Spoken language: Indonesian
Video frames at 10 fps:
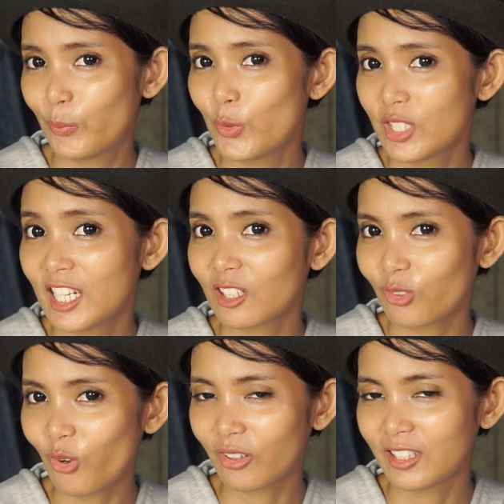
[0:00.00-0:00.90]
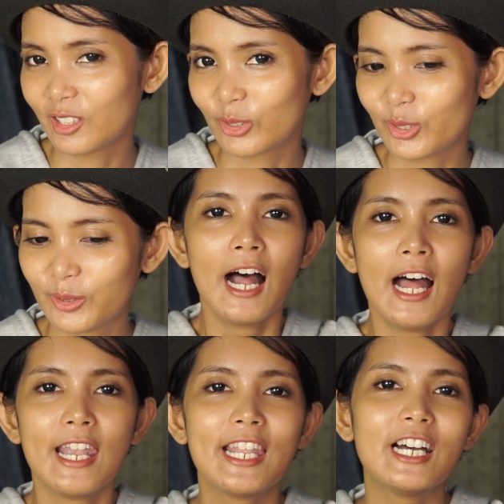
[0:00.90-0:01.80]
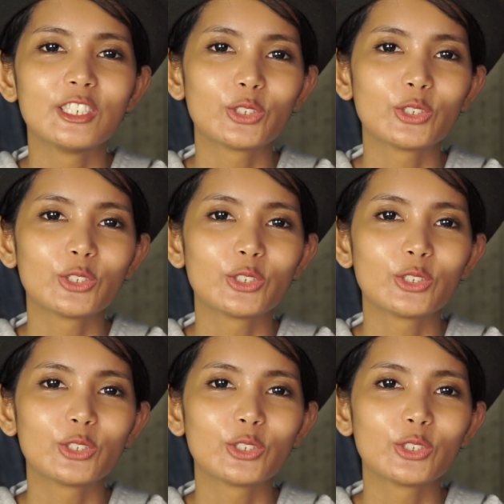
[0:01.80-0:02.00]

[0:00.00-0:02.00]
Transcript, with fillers: punya rock gitu Nah,